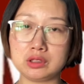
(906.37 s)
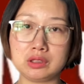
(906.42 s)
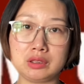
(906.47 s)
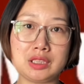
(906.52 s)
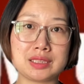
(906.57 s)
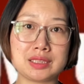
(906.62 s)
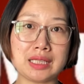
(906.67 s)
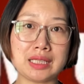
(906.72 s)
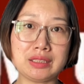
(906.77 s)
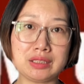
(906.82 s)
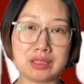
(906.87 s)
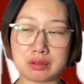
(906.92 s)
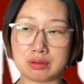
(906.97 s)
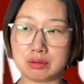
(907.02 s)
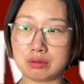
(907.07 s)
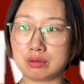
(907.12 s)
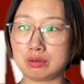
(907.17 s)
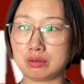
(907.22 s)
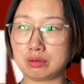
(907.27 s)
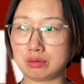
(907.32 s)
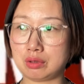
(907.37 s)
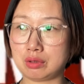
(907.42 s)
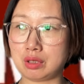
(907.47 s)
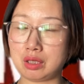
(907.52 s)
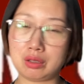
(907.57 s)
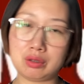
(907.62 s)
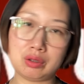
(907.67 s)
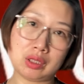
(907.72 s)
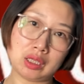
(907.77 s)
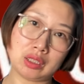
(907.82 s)
第三点，
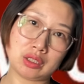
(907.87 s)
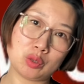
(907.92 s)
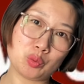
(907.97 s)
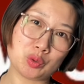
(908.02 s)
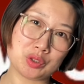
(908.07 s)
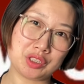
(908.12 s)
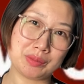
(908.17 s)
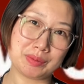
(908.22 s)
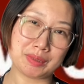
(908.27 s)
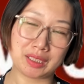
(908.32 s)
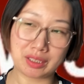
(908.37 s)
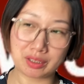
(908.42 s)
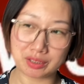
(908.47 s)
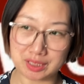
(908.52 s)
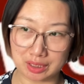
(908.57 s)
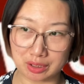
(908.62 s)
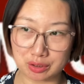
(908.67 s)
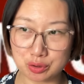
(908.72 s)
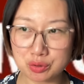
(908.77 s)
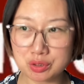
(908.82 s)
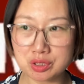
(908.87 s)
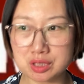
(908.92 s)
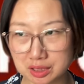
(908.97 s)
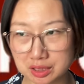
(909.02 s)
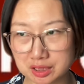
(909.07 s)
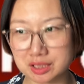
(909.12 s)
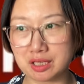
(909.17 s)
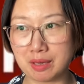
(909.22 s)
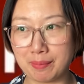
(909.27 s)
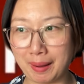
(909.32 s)
好像我基本上要讲的就是这
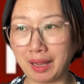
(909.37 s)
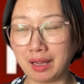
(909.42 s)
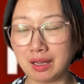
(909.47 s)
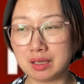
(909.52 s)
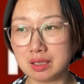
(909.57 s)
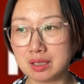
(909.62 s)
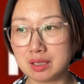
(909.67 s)
些吧。